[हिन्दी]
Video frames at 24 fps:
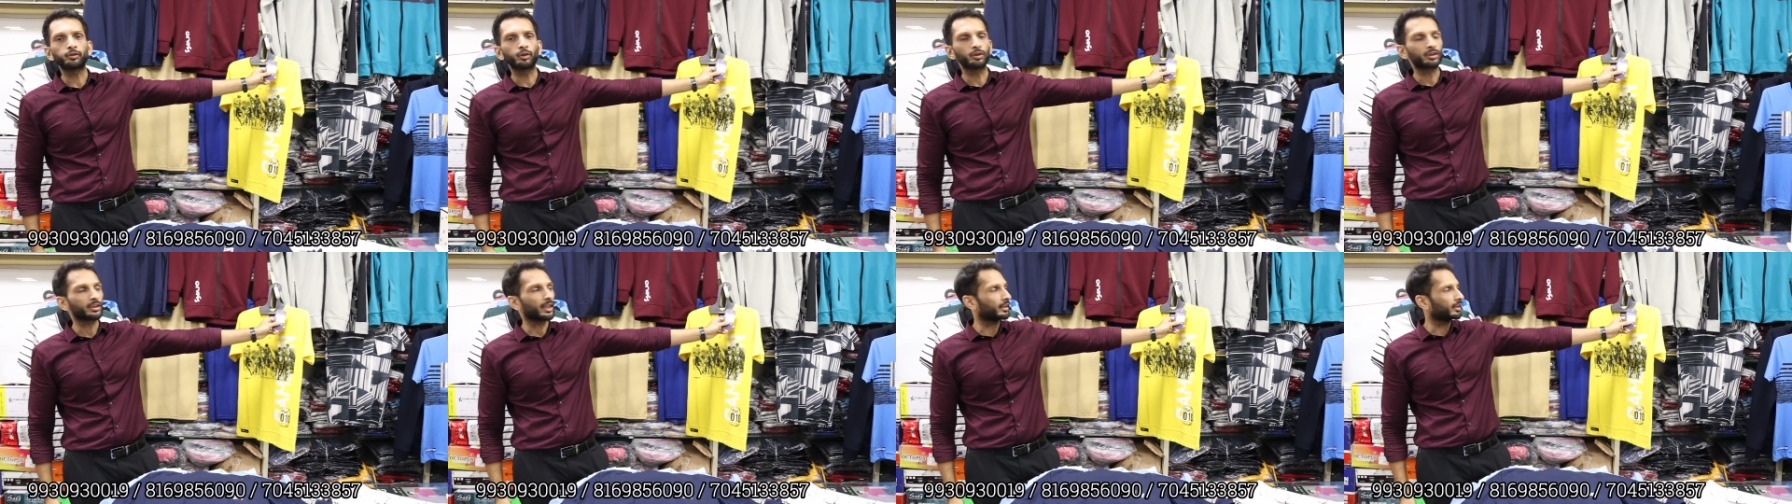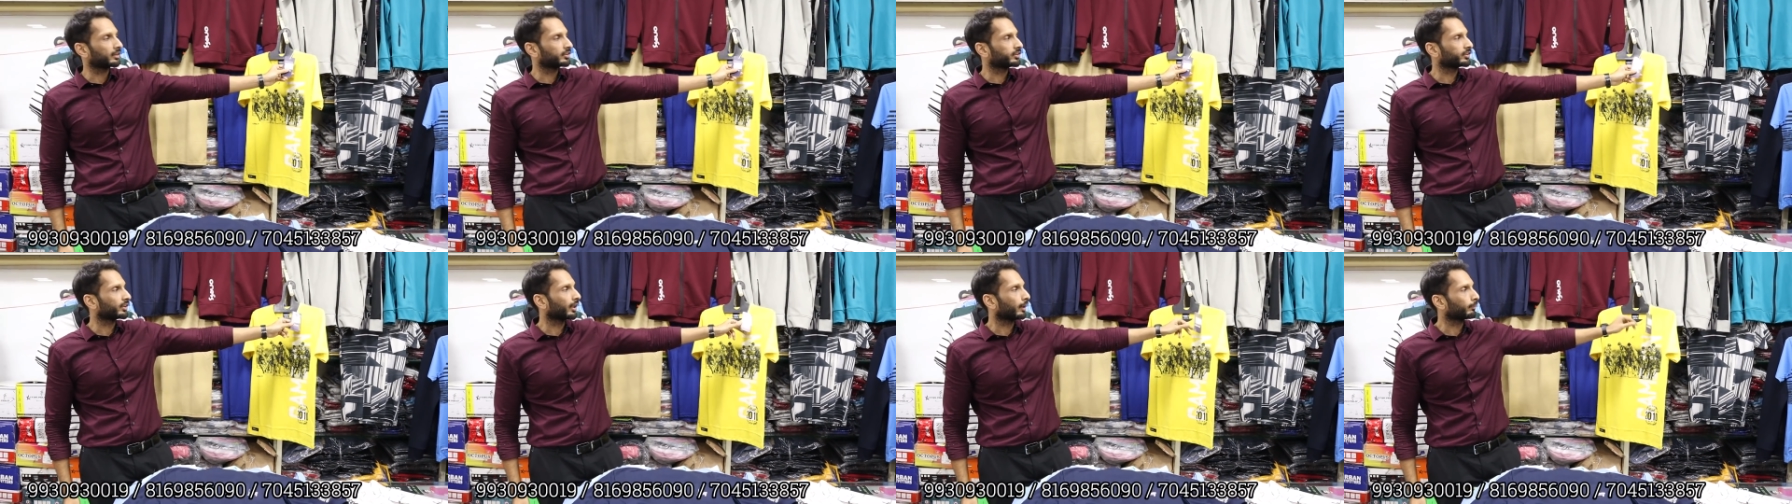
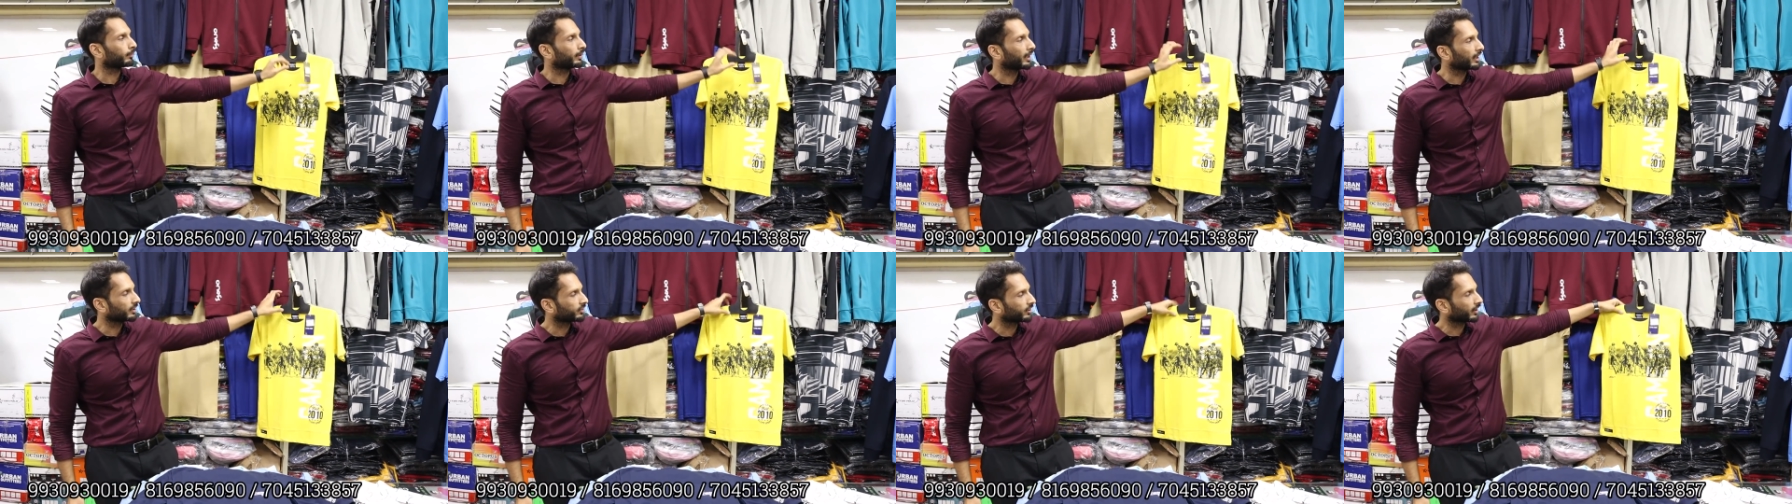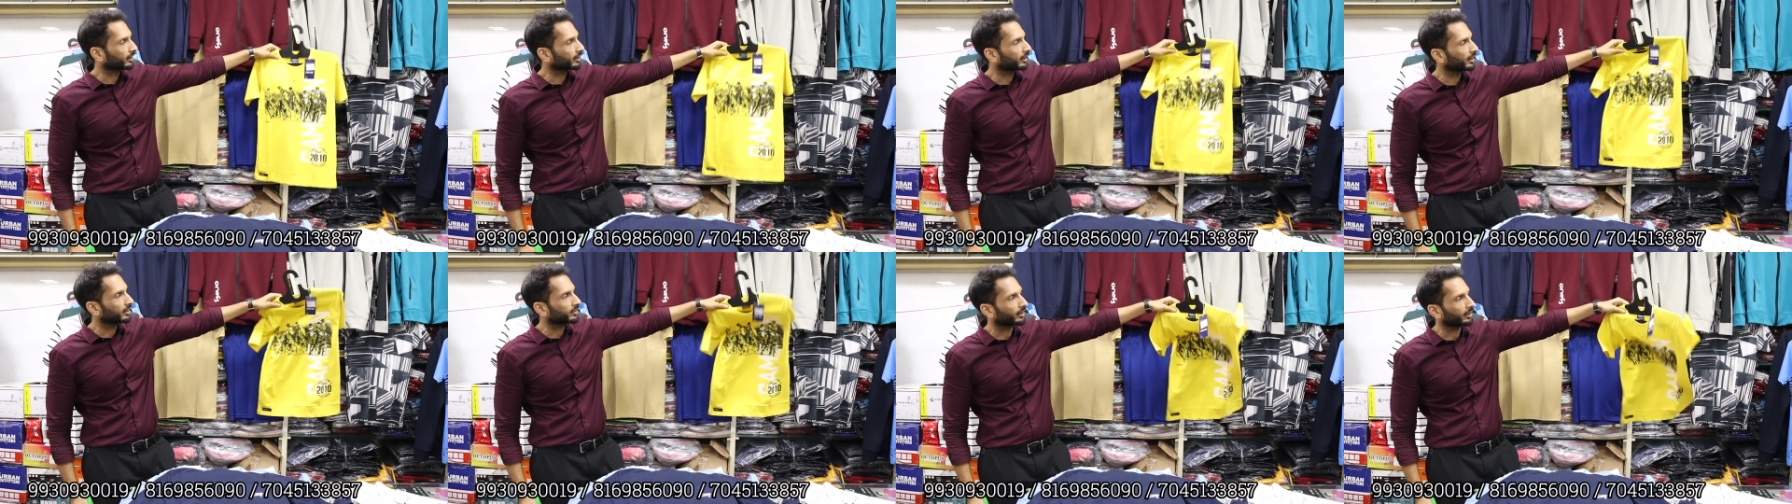140 से आप देख
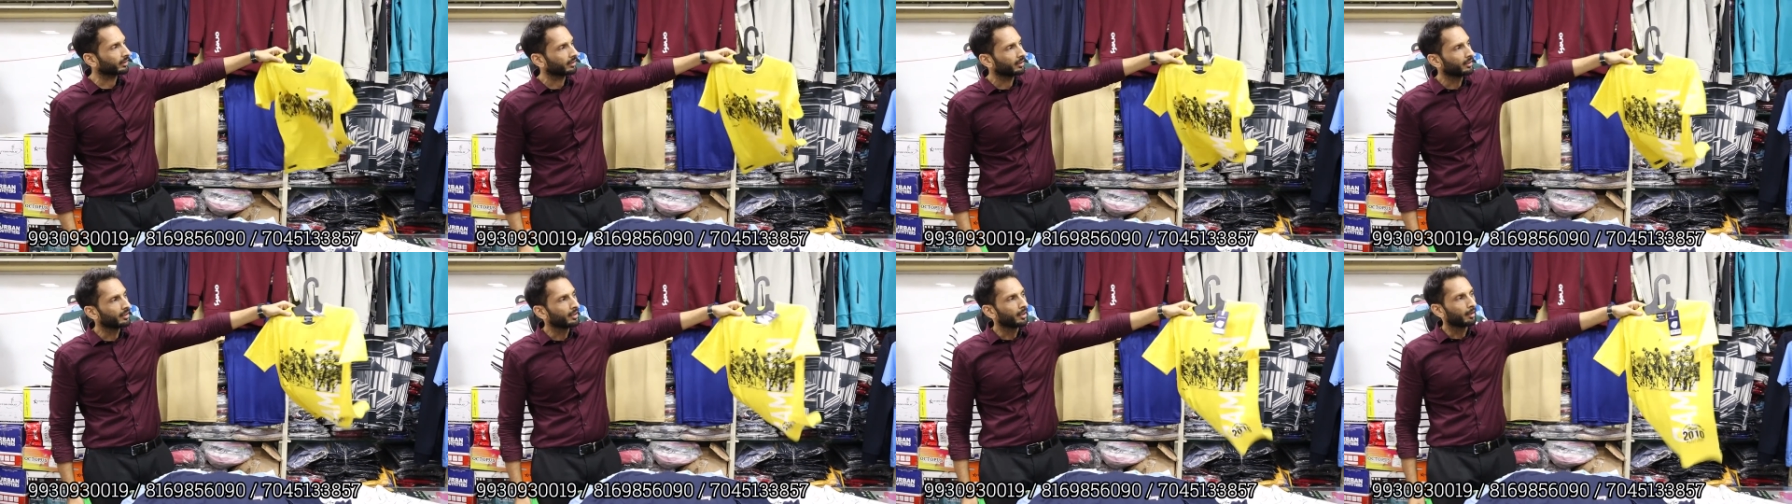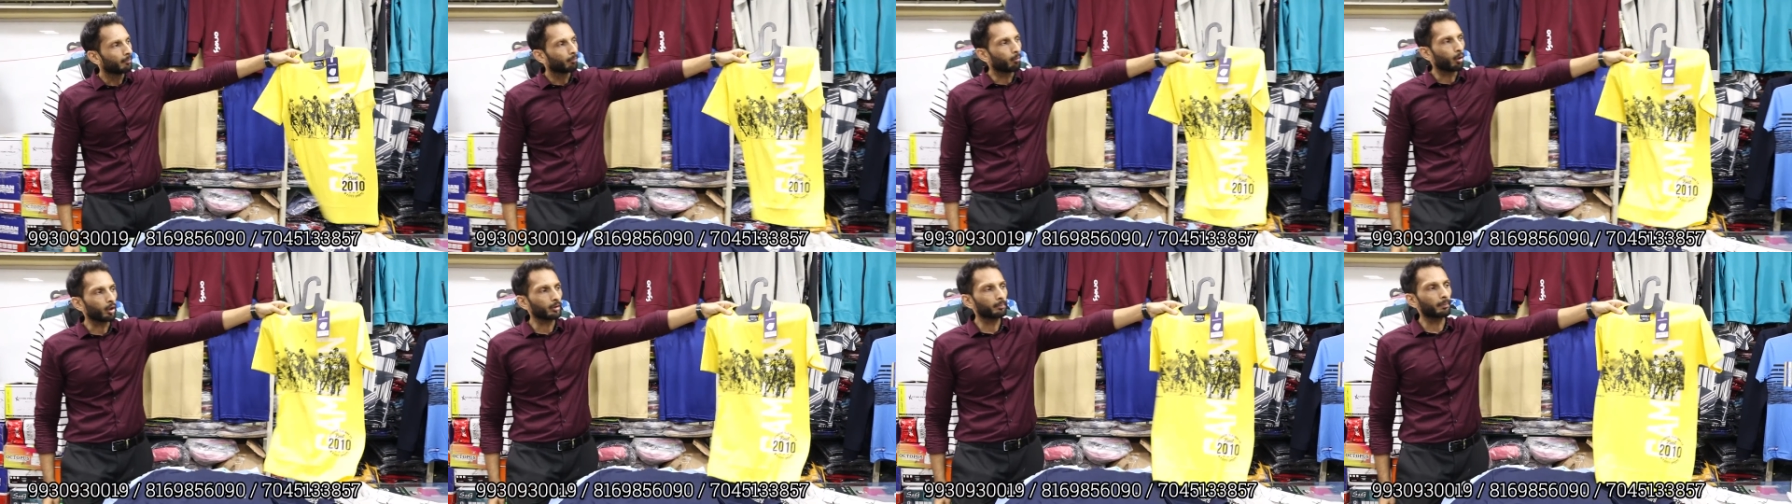सकते हैं सर
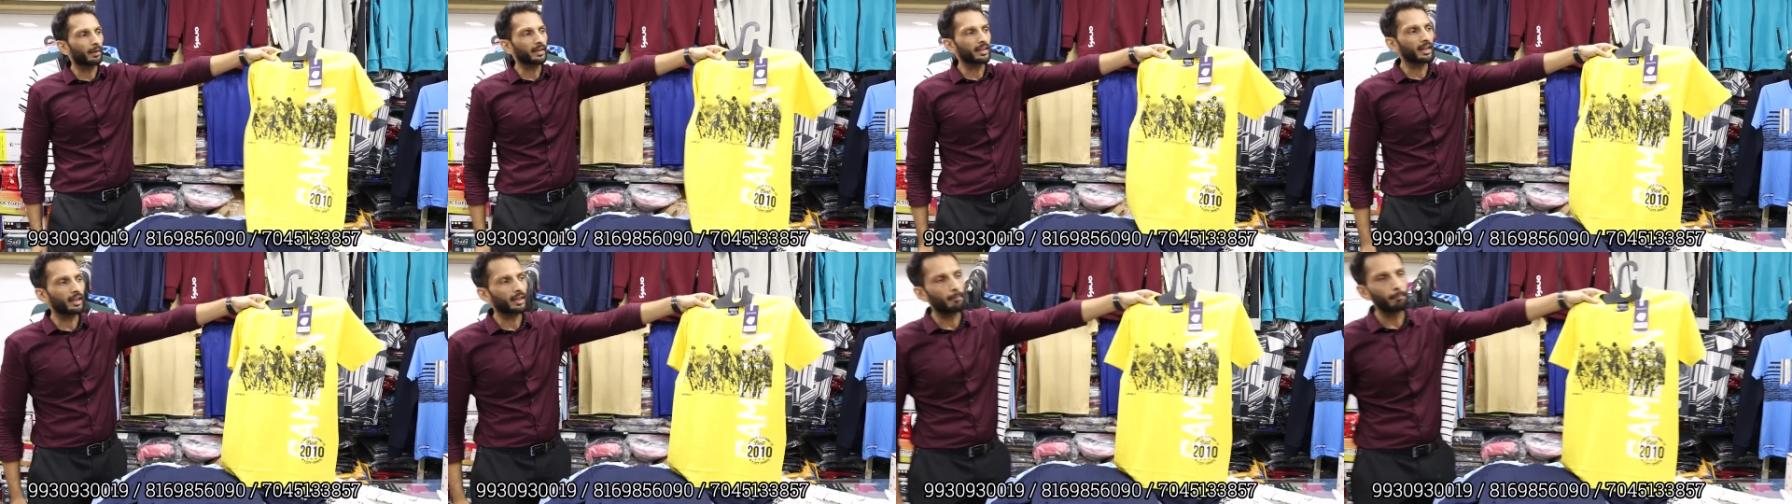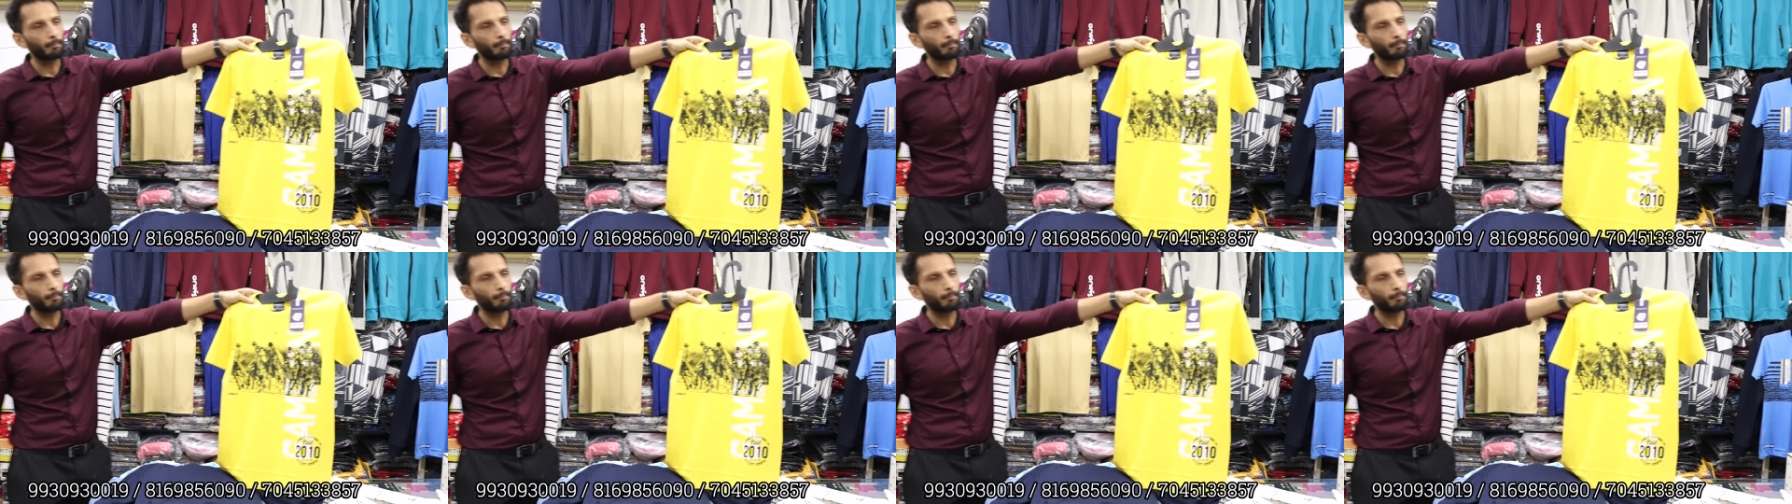बहुत बढ़िया